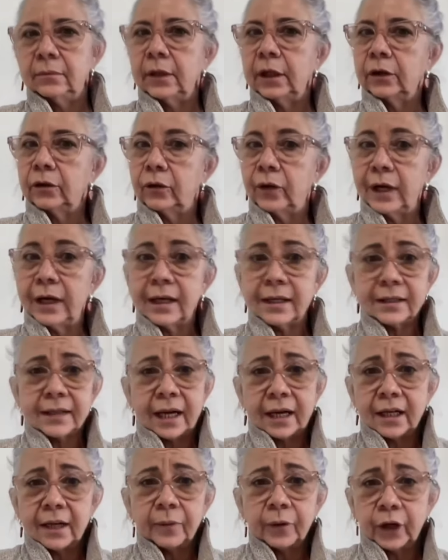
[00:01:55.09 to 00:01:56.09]
de todas las
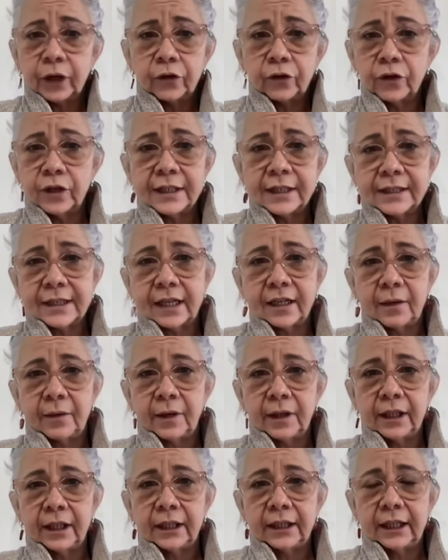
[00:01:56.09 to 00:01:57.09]
áreas, porque no
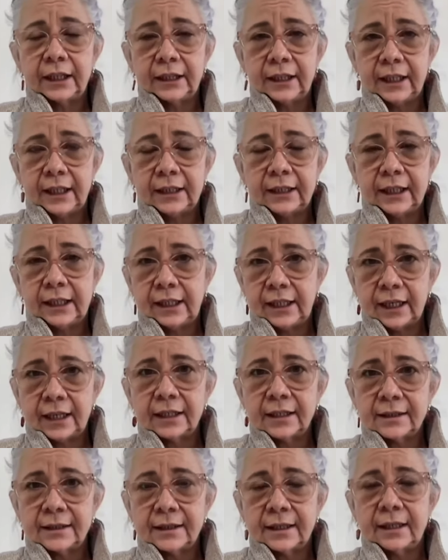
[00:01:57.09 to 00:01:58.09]
necesariamente tenían
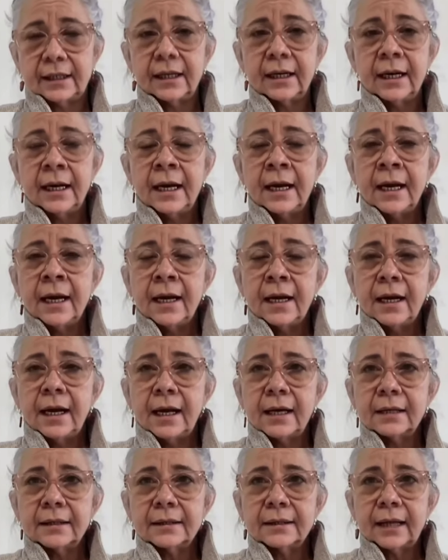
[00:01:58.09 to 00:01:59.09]
que ser
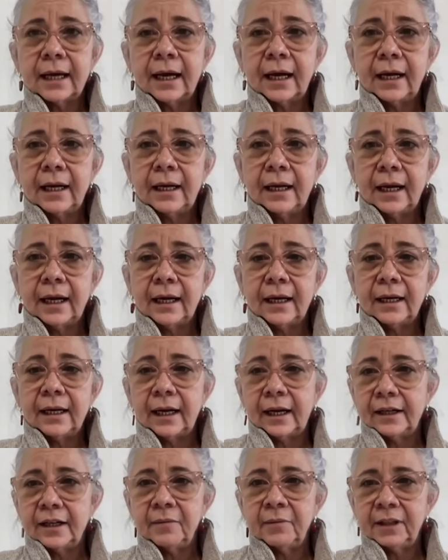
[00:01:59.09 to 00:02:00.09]
las, el
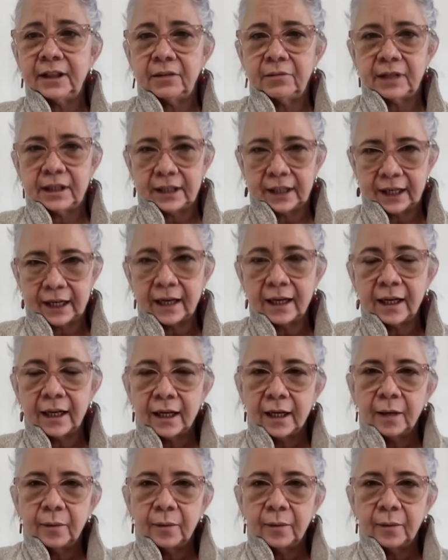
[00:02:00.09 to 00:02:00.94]
área de matemática,